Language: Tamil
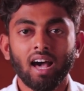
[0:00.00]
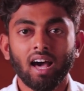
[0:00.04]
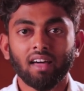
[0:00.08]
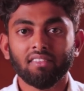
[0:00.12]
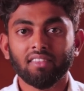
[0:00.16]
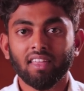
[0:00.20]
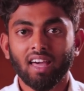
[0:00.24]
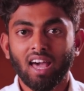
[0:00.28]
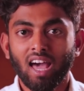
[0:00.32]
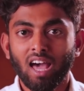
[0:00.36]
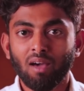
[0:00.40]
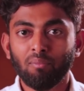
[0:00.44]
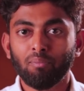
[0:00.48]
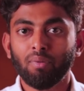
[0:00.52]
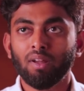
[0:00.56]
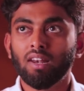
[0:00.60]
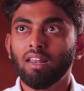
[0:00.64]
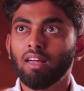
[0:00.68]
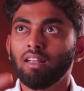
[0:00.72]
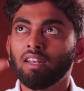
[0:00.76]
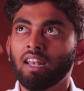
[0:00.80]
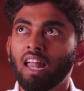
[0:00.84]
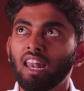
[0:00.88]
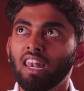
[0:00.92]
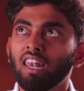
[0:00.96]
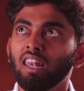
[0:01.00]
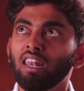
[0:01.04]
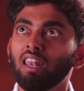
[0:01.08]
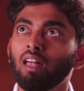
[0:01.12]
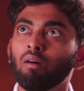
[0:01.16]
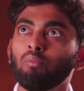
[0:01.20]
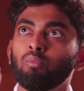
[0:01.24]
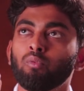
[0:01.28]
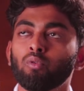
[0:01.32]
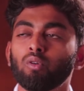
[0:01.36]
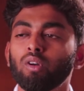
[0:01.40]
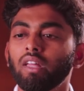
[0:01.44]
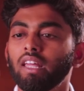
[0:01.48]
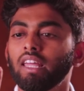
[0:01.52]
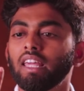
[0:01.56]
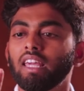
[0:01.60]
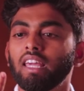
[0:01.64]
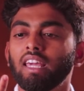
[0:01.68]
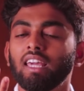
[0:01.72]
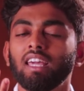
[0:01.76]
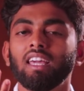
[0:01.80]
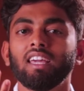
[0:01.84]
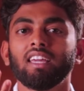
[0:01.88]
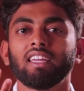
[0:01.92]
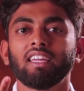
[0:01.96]
அந்த ஆப்பிளை நல்லா
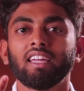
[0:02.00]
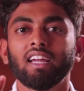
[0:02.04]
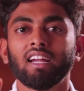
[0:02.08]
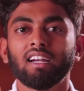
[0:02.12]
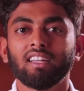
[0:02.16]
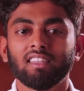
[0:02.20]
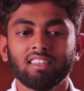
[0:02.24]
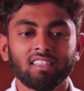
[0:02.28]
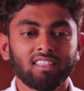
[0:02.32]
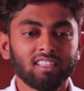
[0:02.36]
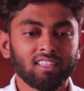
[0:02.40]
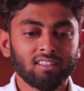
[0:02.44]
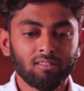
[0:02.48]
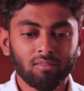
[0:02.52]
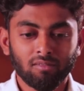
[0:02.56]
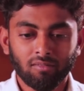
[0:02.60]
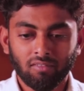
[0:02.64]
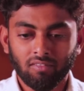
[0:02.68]
பிடுங்கி எடுத்து